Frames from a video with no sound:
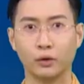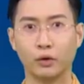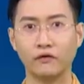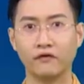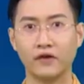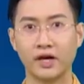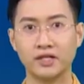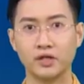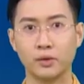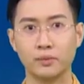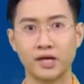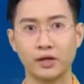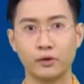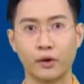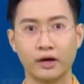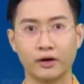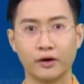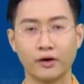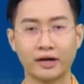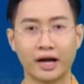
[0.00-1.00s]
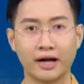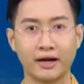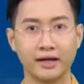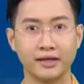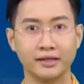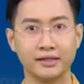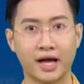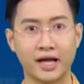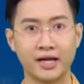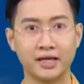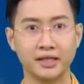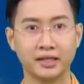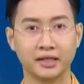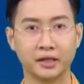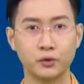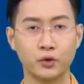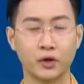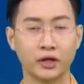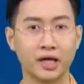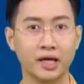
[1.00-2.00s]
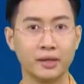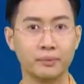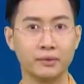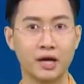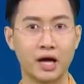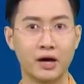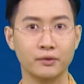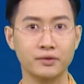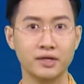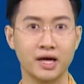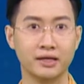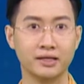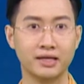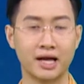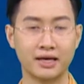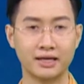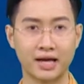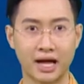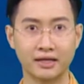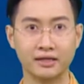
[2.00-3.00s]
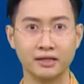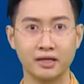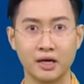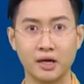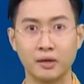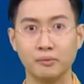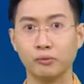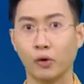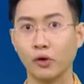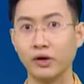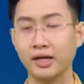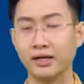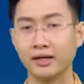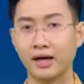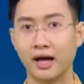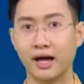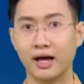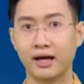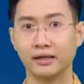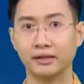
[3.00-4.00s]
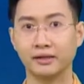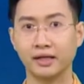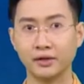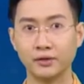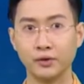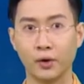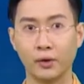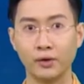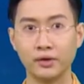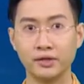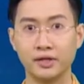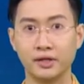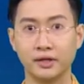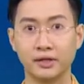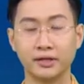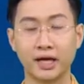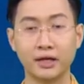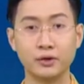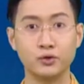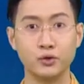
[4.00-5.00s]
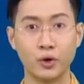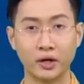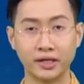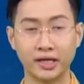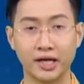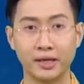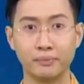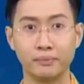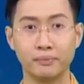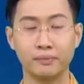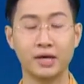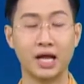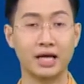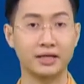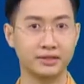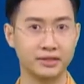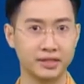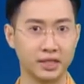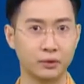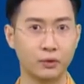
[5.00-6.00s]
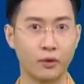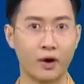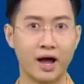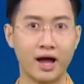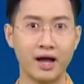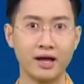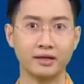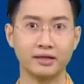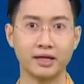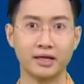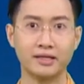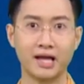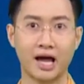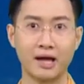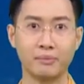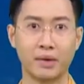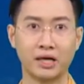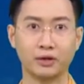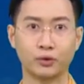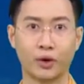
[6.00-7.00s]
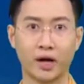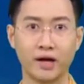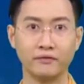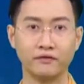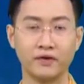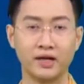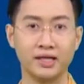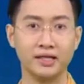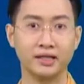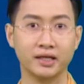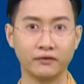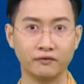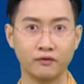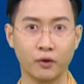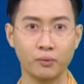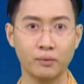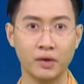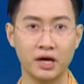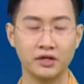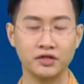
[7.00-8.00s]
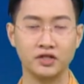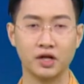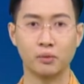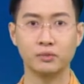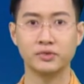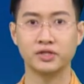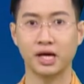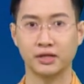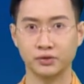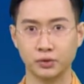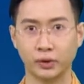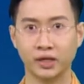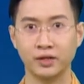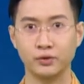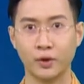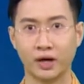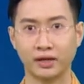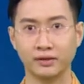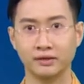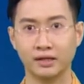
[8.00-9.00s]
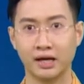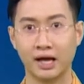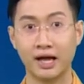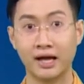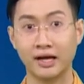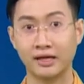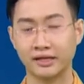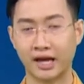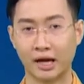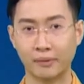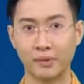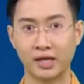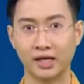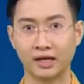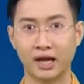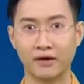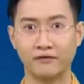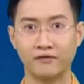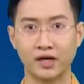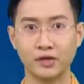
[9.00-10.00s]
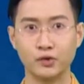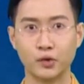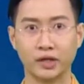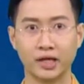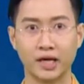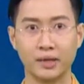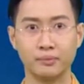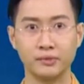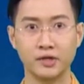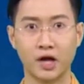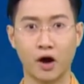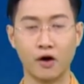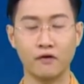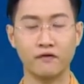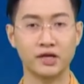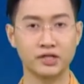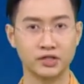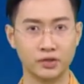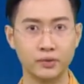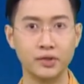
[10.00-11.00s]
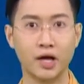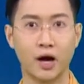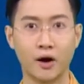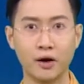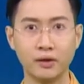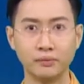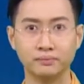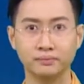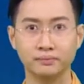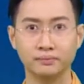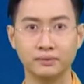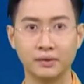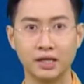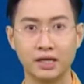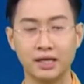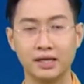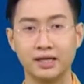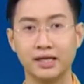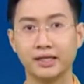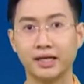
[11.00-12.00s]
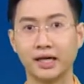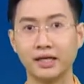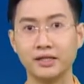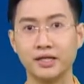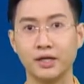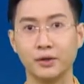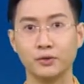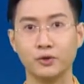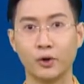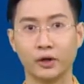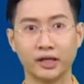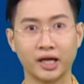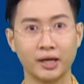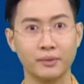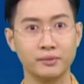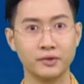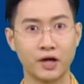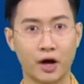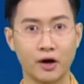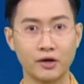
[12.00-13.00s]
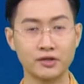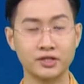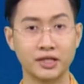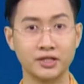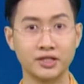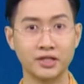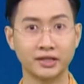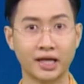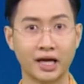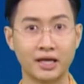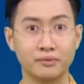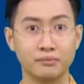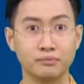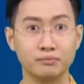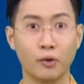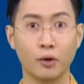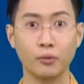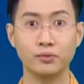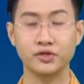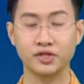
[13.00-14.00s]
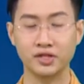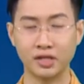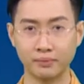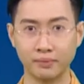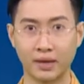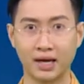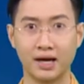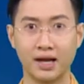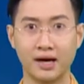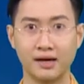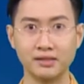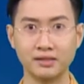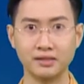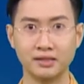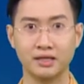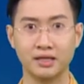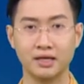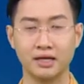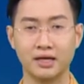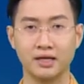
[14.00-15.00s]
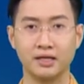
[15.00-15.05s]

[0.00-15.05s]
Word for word: Thưa quý vị, trong giai đoạn khó khăn hiện nay, các doanh nghiệp đều nhận ra rằng mối liên hệ kết nối giữa các doanh nghiệp là chìa khóa để giải bài toán về liên kết vùng trong sản xuất kinh doanh, đặc biệt là với doanh nghiệp nhỏ và siêu nhỏ. Liên kết nhiều doanh nghiệp nhỏ sẽ trở thành một sức mạnh lớn.